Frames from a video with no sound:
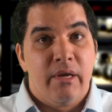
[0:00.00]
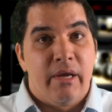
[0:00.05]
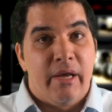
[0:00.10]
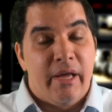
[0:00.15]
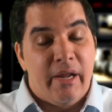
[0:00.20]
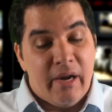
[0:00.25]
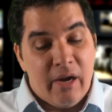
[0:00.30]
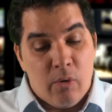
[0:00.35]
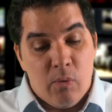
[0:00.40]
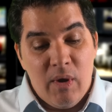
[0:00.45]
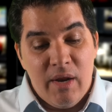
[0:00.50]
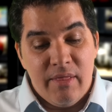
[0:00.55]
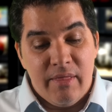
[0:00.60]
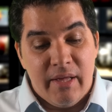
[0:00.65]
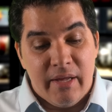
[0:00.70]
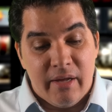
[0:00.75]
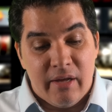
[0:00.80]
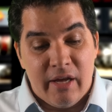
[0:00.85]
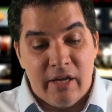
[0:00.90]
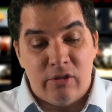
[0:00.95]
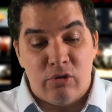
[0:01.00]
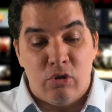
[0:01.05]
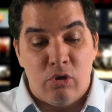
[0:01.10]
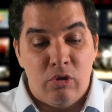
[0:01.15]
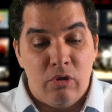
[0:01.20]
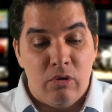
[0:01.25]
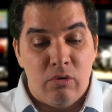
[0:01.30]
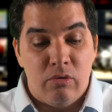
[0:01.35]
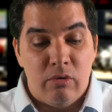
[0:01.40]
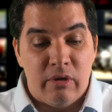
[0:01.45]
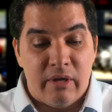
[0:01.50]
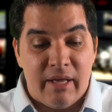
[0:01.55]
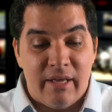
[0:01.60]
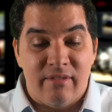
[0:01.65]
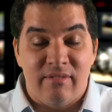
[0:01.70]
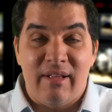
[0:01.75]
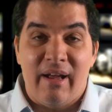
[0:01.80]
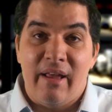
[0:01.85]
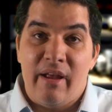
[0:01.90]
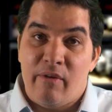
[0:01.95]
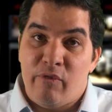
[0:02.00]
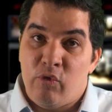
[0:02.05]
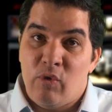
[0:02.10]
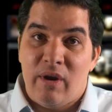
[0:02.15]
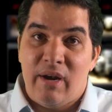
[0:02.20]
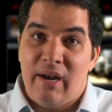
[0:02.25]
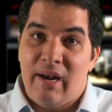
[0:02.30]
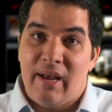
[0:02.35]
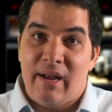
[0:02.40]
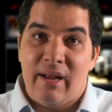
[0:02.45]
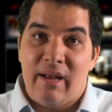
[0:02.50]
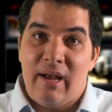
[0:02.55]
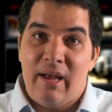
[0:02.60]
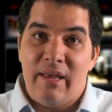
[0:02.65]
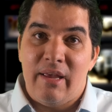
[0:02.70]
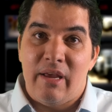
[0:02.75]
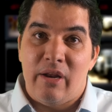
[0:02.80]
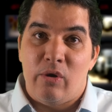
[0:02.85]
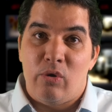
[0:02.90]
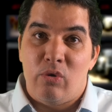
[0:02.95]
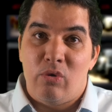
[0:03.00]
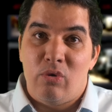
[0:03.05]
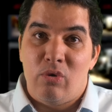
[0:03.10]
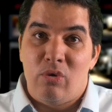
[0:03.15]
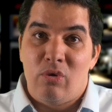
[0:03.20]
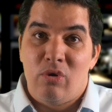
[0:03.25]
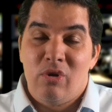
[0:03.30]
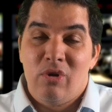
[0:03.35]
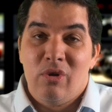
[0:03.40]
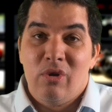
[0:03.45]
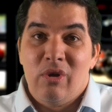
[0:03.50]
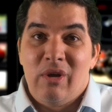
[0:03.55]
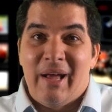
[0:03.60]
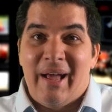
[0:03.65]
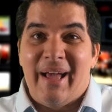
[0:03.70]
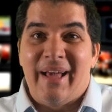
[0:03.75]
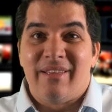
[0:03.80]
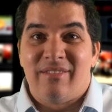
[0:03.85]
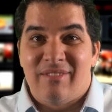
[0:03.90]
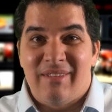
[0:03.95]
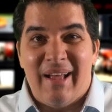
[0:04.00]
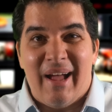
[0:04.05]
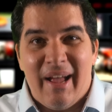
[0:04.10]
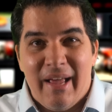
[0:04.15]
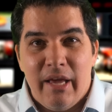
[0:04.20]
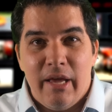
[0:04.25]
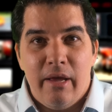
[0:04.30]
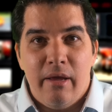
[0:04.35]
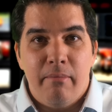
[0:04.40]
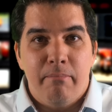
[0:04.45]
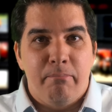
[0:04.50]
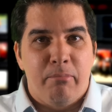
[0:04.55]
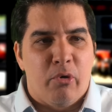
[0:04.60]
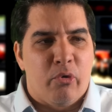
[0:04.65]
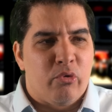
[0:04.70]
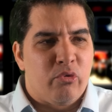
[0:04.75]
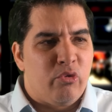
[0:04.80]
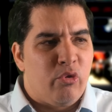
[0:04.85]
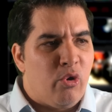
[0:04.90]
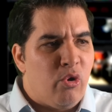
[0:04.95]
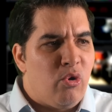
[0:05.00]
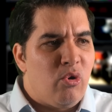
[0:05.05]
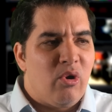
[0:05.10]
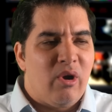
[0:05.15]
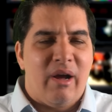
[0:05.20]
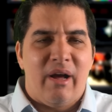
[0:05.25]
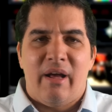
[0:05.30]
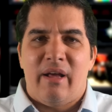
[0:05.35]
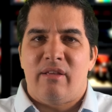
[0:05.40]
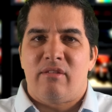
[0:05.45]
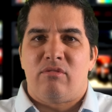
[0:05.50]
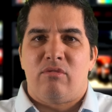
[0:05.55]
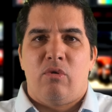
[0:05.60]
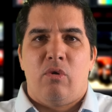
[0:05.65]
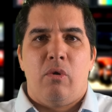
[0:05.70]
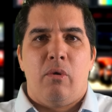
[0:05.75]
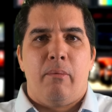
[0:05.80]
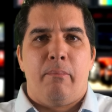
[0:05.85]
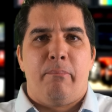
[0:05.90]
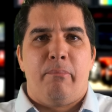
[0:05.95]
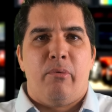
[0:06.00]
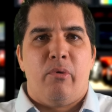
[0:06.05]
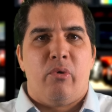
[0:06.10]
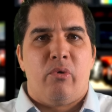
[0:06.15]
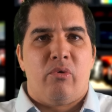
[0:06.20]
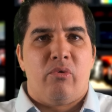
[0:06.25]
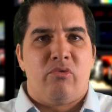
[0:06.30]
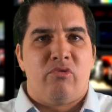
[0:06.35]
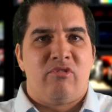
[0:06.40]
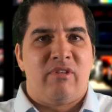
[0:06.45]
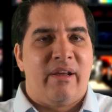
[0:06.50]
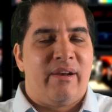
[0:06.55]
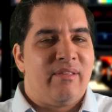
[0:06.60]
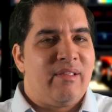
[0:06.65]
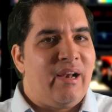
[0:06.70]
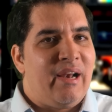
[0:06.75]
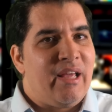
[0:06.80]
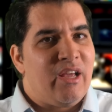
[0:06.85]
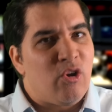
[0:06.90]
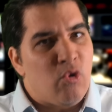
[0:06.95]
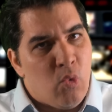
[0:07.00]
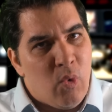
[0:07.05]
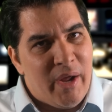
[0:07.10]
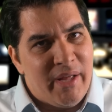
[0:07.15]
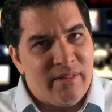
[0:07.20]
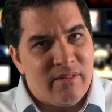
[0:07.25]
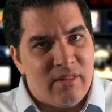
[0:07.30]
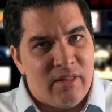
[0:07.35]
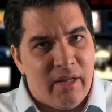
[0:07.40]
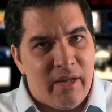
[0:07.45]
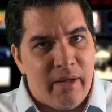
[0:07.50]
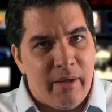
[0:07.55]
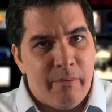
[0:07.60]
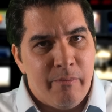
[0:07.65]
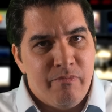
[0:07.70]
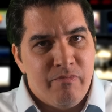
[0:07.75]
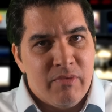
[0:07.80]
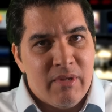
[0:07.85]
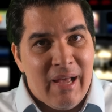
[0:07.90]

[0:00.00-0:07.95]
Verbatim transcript: Y recuerden que todo el que está allá afuera en las calles no está ahí por drogas o por ser delincuente.